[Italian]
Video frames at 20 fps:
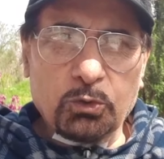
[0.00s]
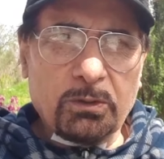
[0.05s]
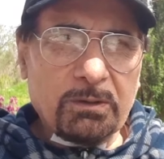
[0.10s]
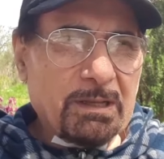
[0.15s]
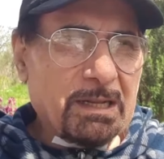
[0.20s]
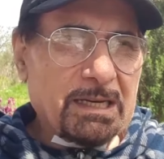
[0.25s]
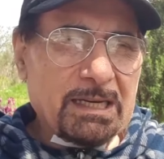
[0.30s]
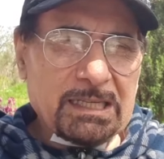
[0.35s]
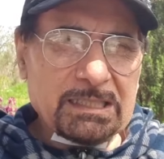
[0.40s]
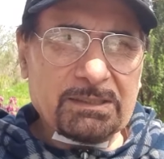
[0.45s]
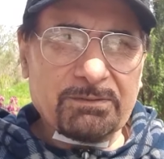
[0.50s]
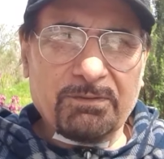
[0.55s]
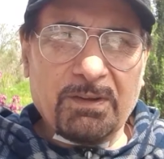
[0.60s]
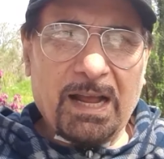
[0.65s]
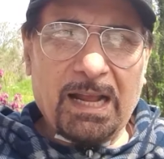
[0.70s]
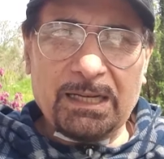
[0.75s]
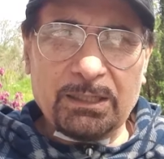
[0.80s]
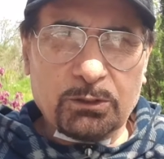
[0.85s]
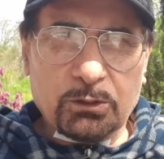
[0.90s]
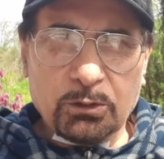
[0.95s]

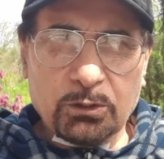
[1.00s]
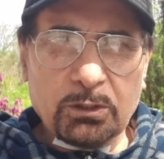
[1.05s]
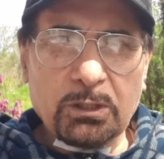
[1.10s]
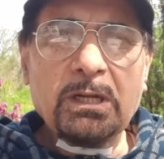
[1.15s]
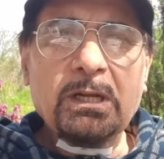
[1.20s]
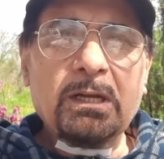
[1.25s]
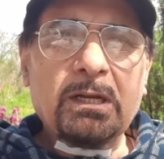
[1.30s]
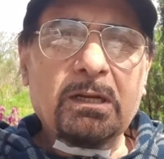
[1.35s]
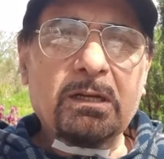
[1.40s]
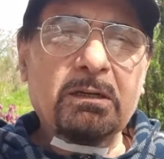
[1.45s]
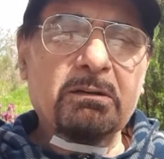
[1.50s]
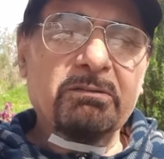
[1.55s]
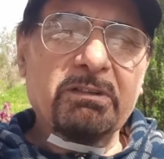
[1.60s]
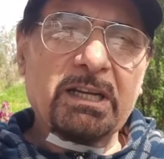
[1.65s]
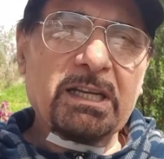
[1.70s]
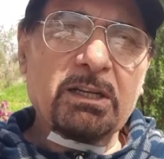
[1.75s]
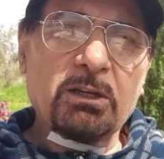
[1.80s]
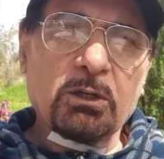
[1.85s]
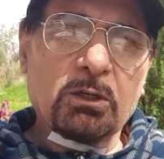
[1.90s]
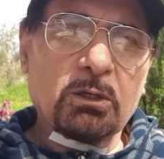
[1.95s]
dell'asfalto eh,
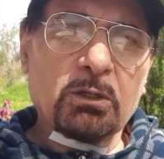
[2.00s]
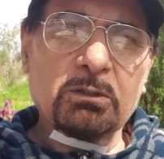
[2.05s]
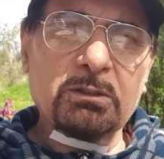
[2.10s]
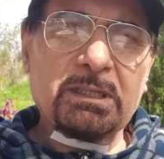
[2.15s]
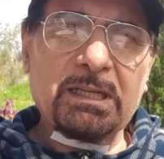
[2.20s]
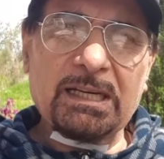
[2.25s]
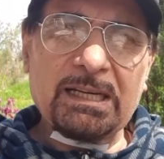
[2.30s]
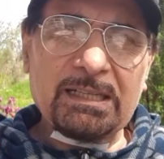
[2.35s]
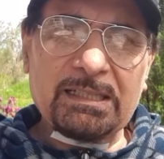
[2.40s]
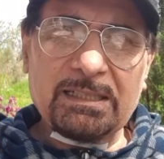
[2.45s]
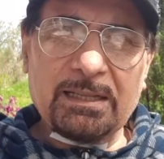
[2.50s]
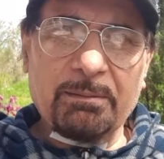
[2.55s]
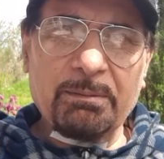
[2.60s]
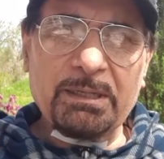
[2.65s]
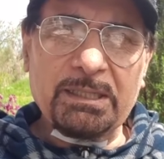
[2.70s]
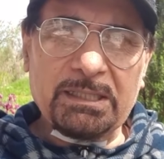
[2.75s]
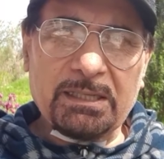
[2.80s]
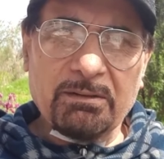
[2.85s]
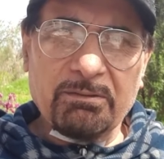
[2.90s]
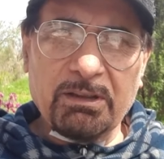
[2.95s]
vengono
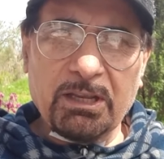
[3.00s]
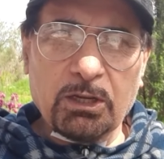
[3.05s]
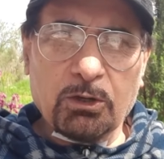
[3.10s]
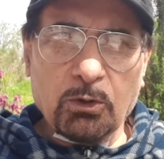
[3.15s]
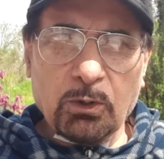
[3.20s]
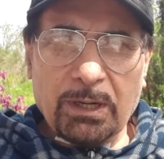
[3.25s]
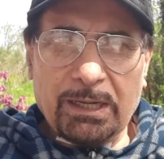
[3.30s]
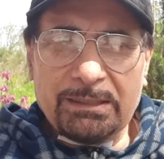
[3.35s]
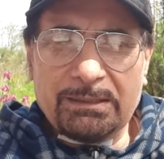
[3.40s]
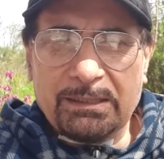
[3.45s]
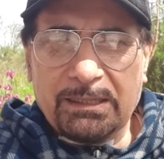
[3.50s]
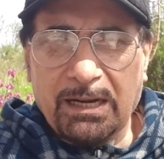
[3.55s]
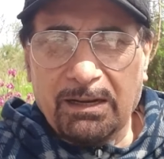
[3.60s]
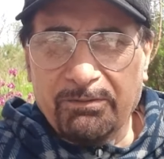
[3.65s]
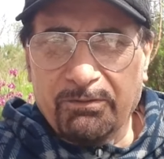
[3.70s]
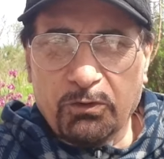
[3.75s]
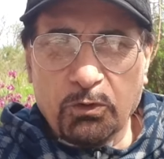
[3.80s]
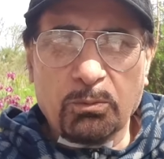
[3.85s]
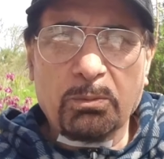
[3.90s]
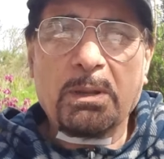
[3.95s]
direttamente veicolati nei
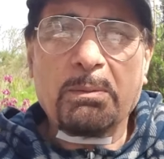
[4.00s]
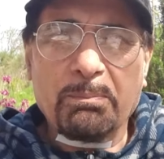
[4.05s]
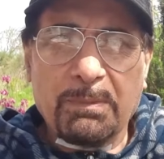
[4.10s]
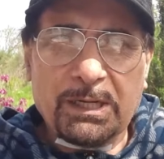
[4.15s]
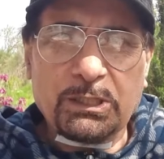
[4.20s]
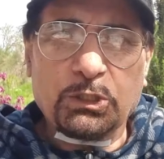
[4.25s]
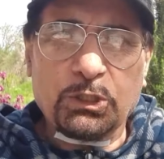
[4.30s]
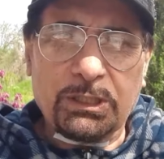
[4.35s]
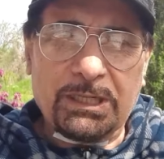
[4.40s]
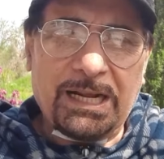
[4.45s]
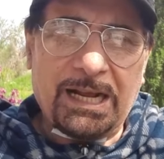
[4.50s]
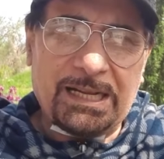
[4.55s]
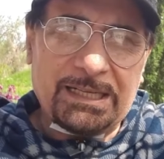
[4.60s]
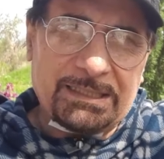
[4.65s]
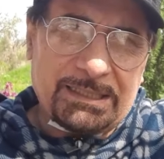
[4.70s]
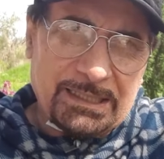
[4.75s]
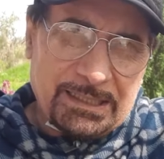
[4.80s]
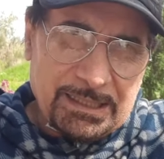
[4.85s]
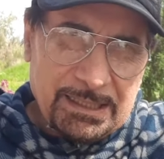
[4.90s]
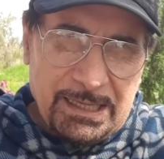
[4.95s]
fiumi,
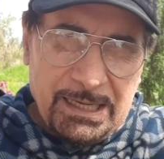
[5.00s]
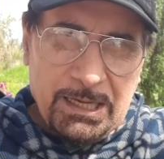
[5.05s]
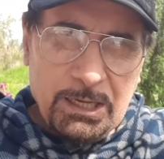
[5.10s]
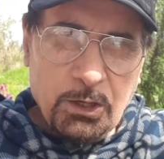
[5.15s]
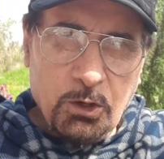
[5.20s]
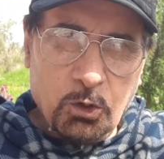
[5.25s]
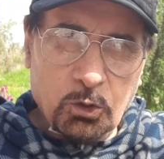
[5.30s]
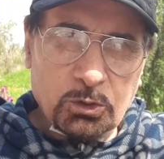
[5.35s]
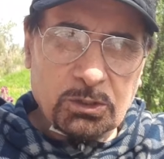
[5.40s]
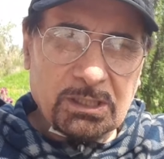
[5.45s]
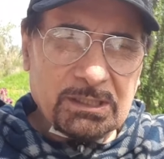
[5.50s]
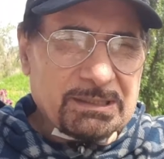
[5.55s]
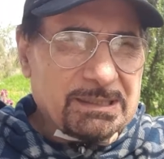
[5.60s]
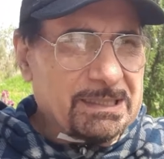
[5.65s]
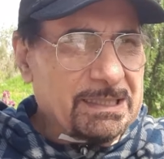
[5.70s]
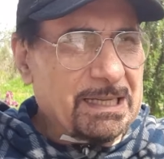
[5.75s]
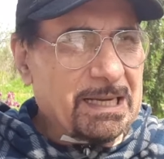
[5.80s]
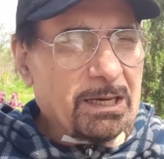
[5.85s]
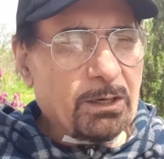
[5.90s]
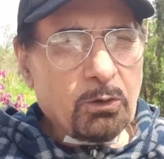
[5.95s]
immaginate cosa
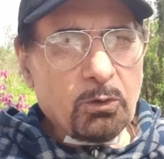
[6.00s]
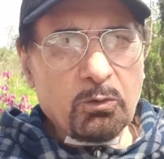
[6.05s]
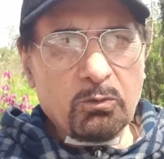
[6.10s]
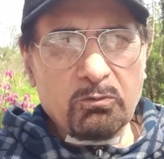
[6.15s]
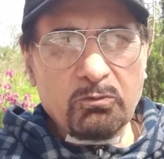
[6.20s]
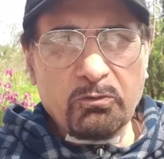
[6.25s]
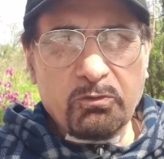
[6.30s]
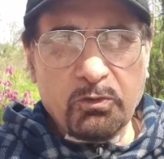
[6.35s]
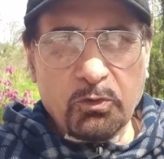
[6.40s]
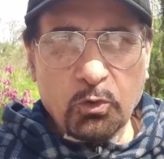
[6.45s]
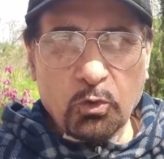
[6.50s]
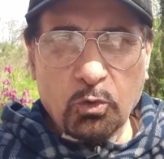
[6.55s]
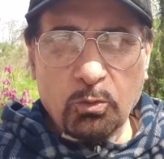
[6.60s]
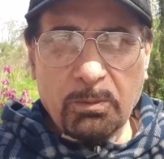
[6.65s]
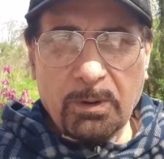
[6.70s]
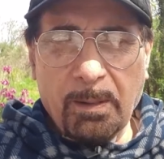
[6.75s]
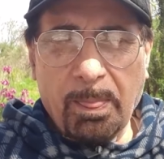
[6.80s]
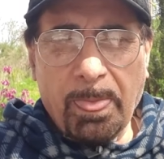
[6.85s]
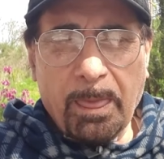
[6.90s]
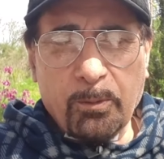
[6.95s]
sia un
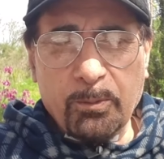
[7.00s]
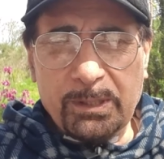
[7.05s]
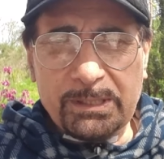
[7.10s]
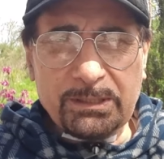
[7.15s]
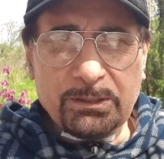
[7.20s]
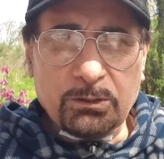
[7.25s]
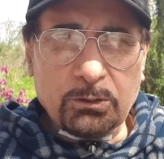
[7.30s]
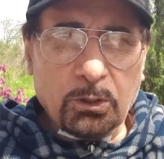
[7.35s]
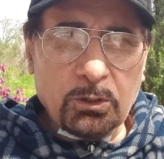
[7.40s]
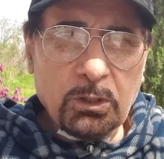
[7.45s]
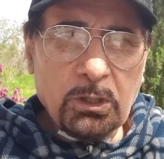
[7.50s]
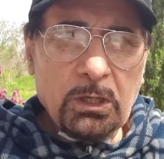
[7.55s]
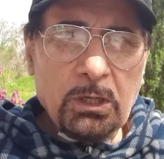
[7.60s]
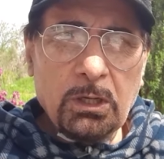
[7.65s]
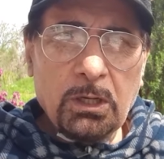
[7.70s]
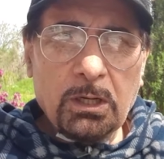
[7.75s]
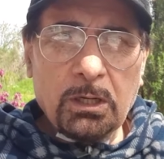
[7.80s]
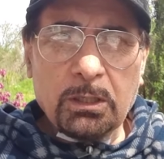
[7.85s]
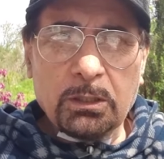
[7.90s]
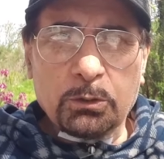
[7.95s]
fiume. Questo
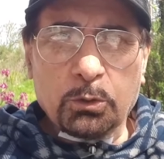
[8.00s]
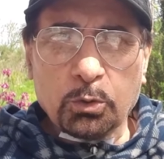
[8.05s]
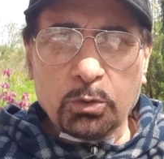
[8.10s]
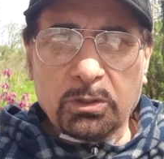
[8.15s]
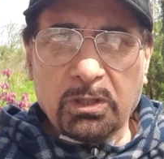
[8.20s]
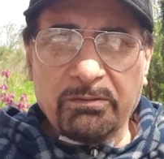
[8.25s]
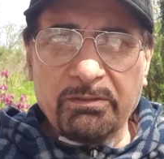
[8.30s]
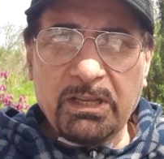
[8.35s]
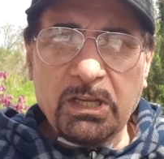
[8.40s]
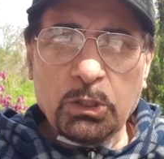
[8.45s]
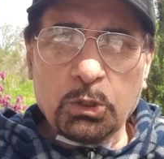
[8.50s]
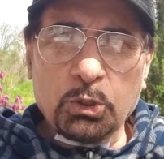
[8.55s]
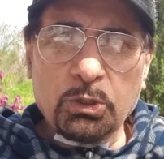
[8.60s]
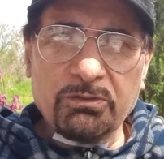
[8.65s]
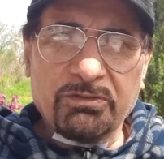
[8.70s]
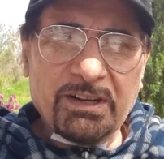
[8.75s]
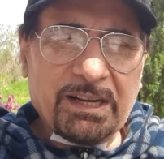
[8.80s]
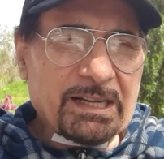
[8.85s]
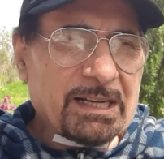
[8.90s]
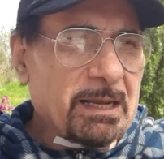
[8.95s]
eh, tuttavia ci
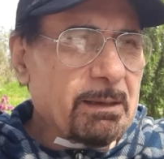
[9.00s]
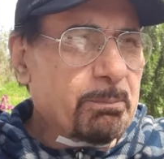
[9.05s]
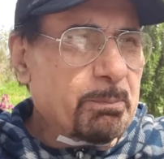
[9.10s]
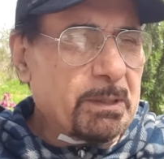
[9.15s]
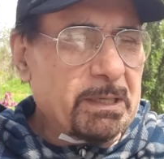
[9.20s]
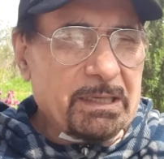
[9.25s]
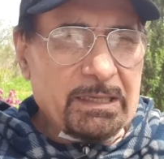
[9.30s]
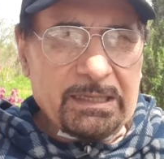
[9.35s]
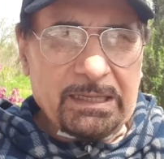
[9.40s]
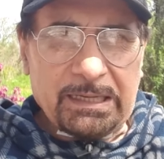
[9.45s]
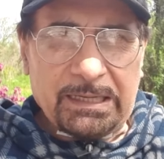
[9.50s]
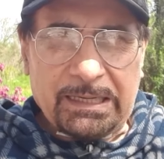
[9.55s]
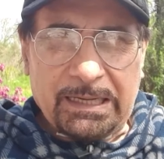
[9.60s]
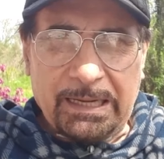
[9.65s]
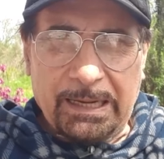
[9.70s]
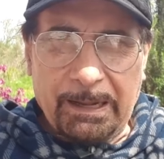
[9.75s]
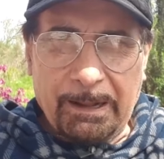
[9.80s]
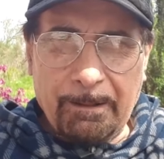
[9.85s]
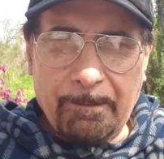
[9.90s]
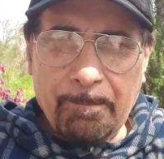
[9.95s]
fa capire
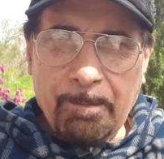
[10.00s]
che